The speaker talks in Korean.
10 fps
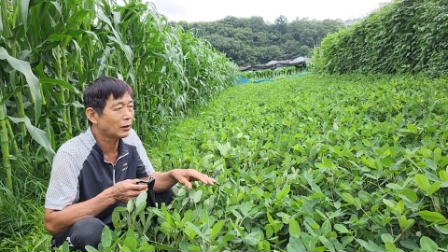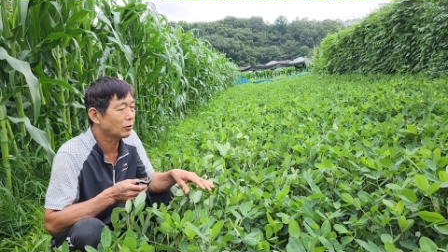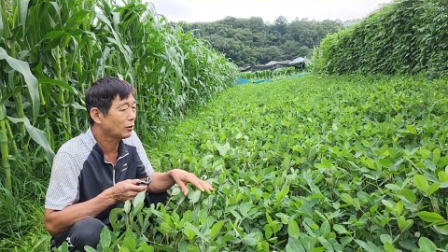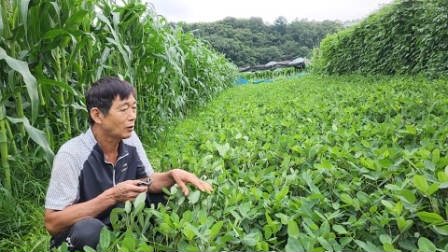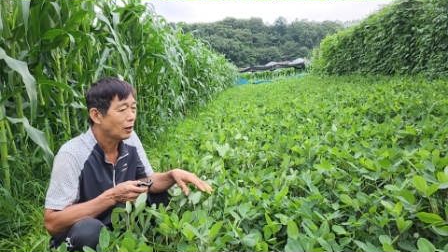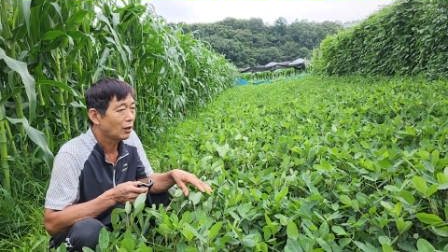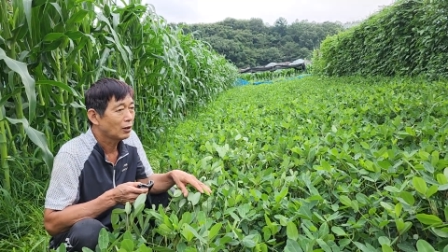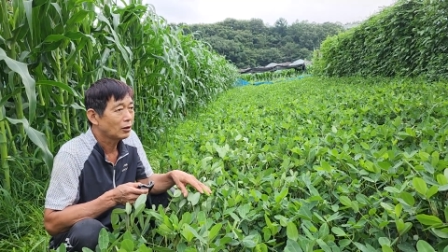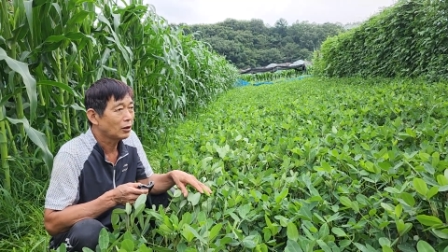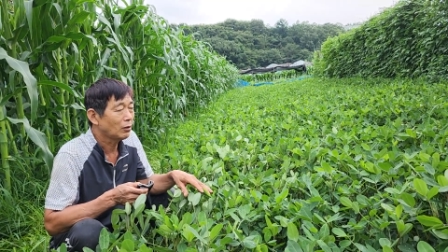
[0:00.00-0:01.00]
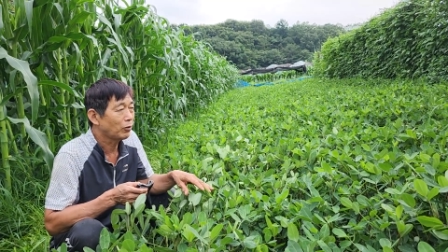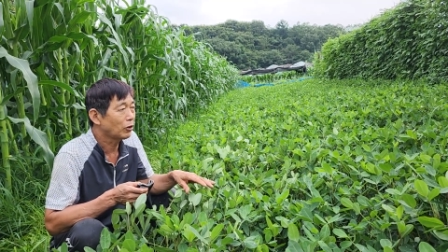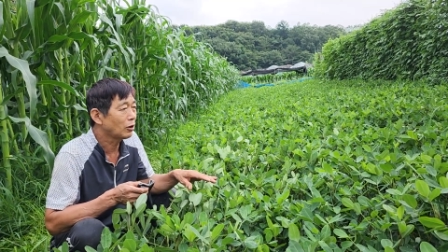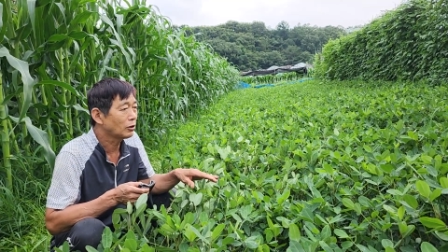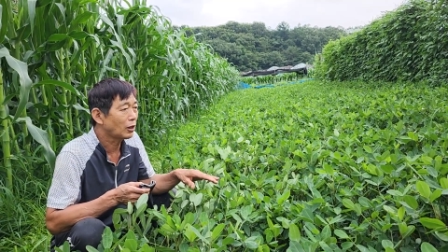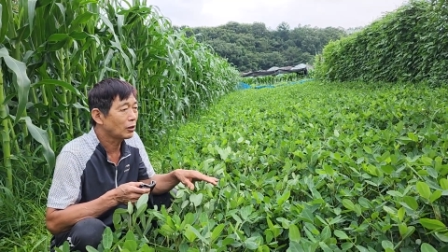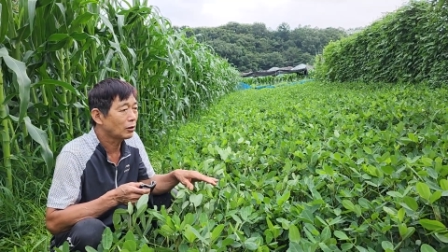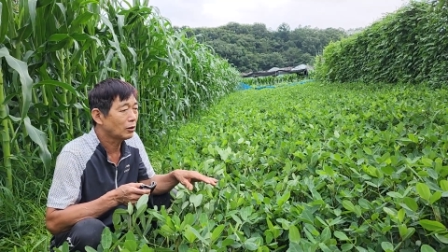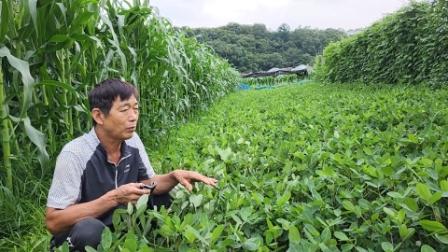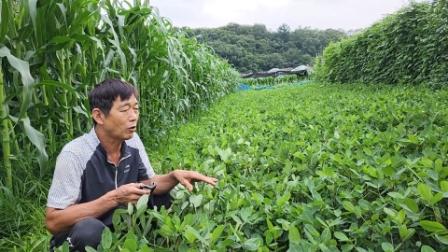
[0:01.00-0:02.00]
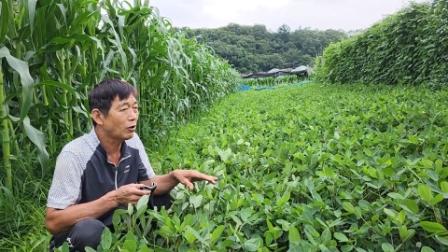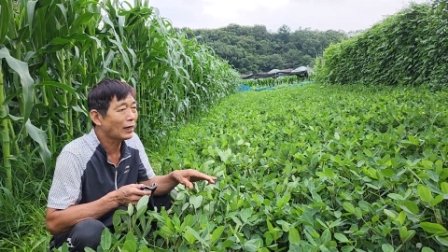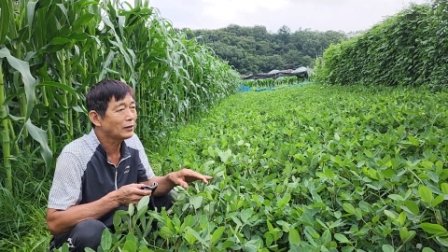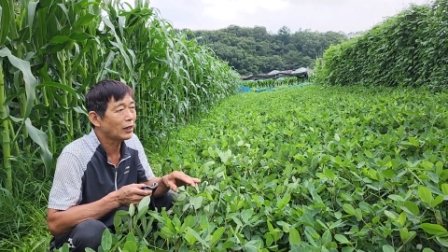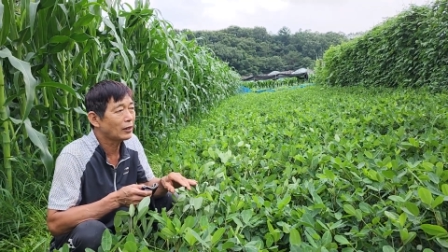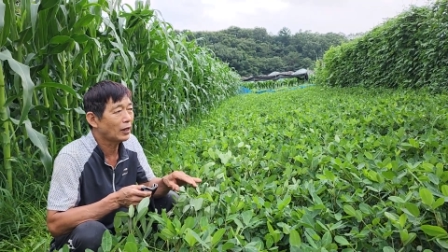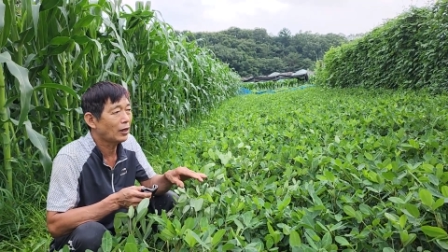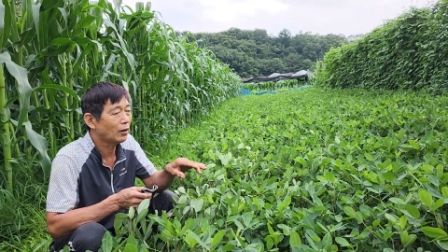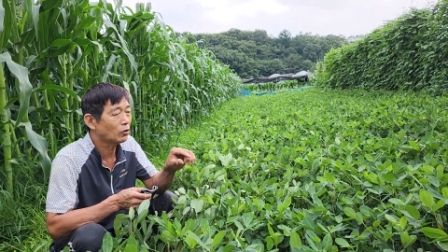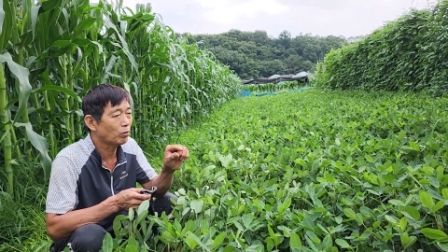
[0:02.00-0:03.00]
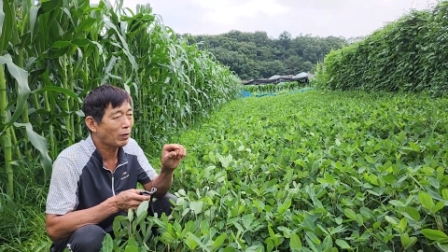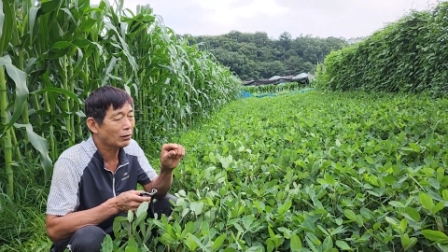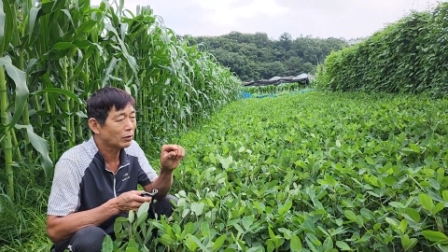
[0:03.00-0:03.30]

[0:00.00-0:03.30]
그래서 이 변할 때는 이제 벼 안색에 좀